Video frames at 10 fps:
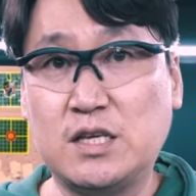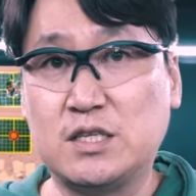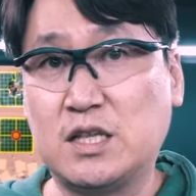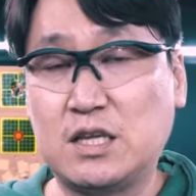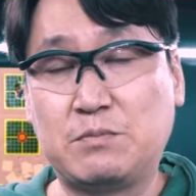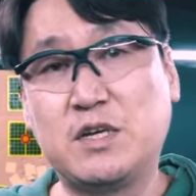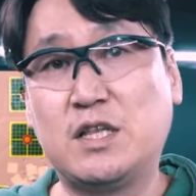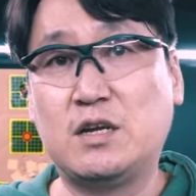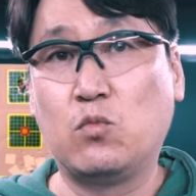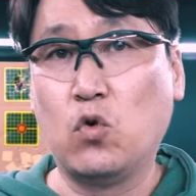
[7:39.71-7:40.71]
2세대,
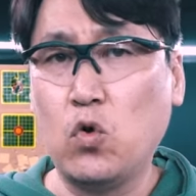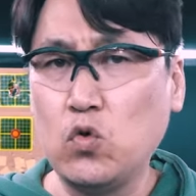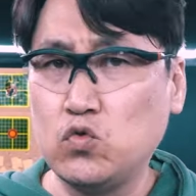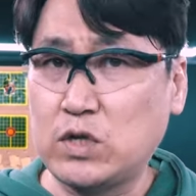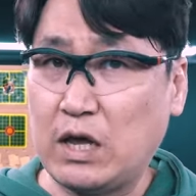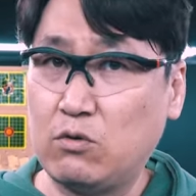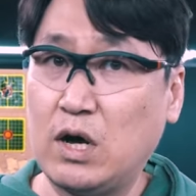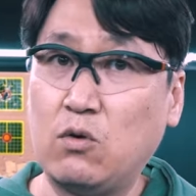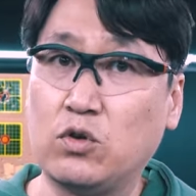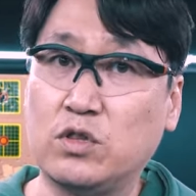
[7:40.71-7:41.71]
3세대를 모두
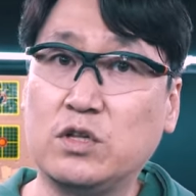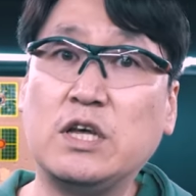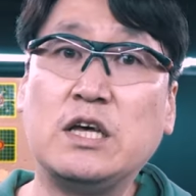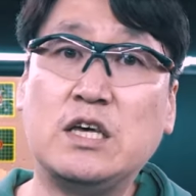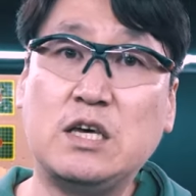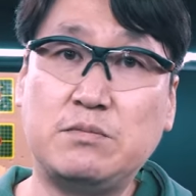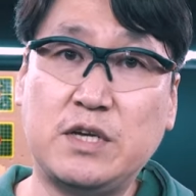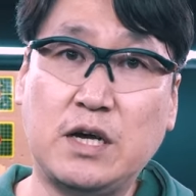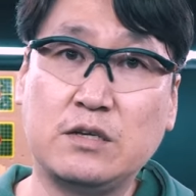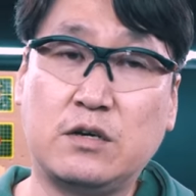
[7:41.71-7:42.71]
사용하고 있는
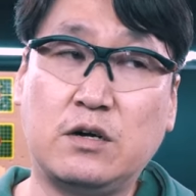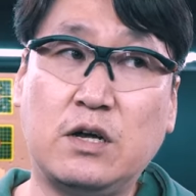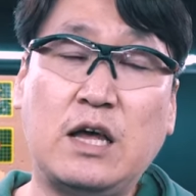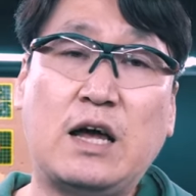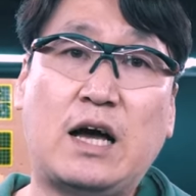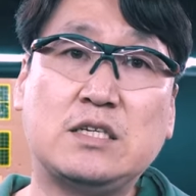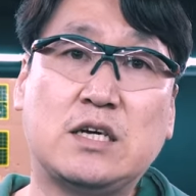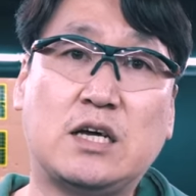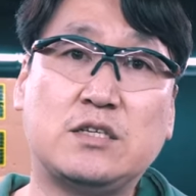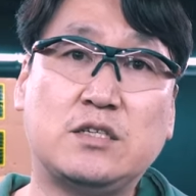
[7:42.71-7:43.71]
입장에서
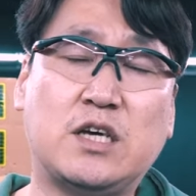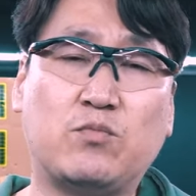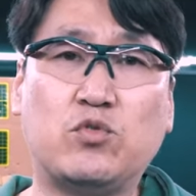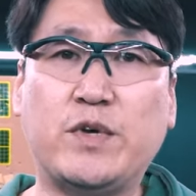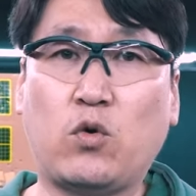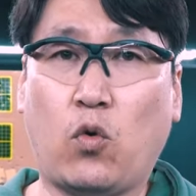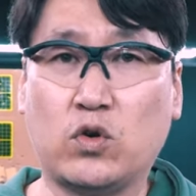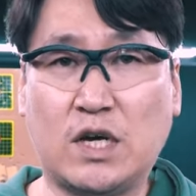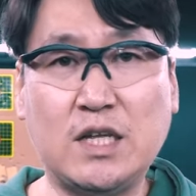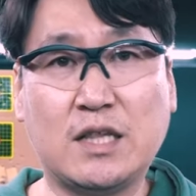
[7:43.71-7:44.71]
아직까지 제품이
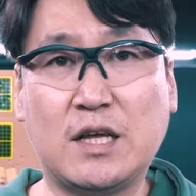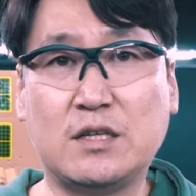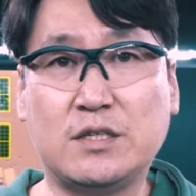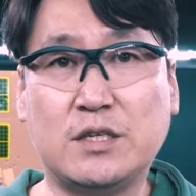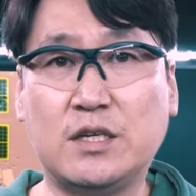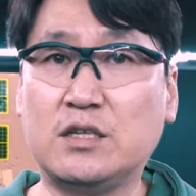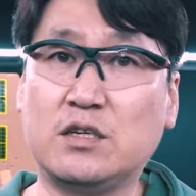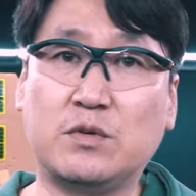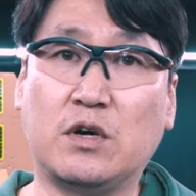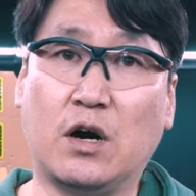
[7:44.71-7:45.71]
고장이 난다든지 이런
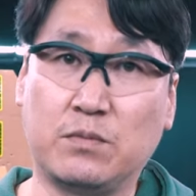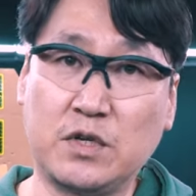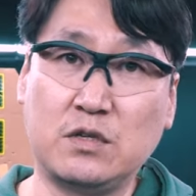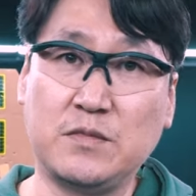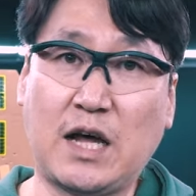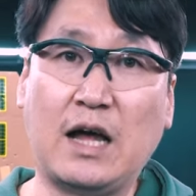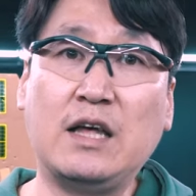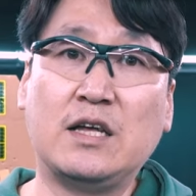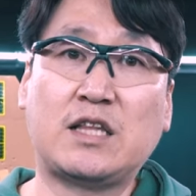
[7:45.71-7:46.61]
점은 없었습니다.